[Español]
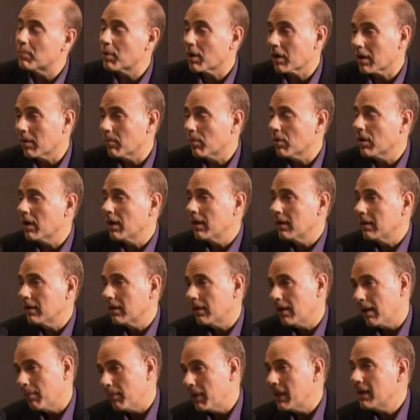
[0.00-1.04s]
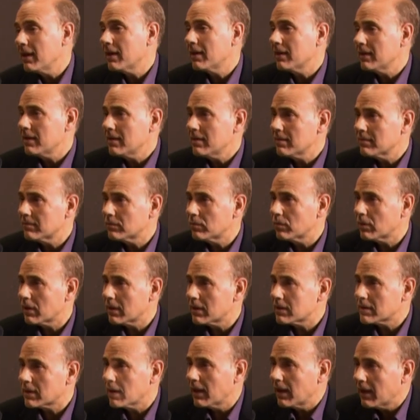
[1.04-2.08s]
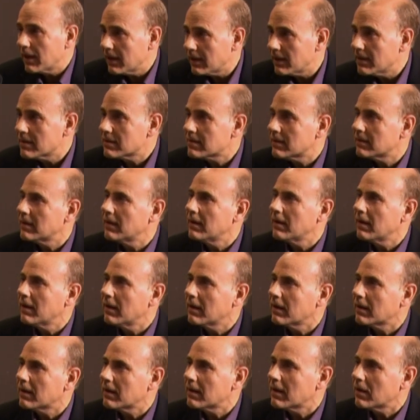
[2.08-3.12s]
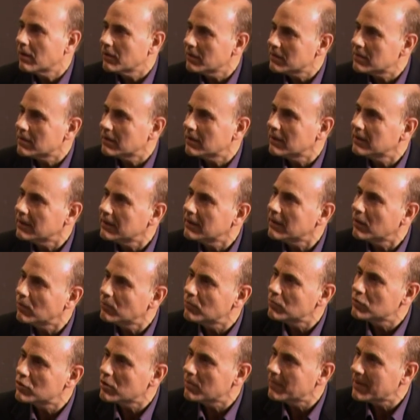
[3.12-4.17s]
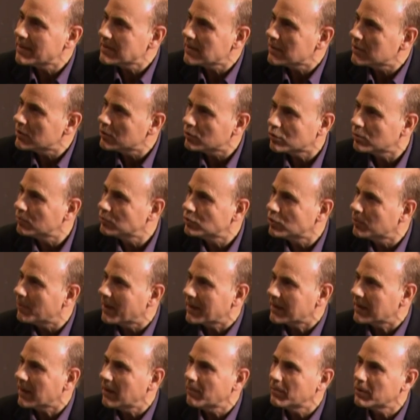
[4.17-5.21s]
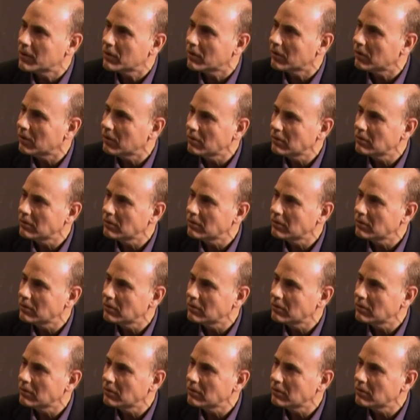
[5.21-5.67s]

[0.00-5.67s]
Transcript: por ejemplo, en América, ¿tú crees que ahí se te, que ahí se te entiende aún mucho más? Ha sido todo mucho más rápido, ¿no?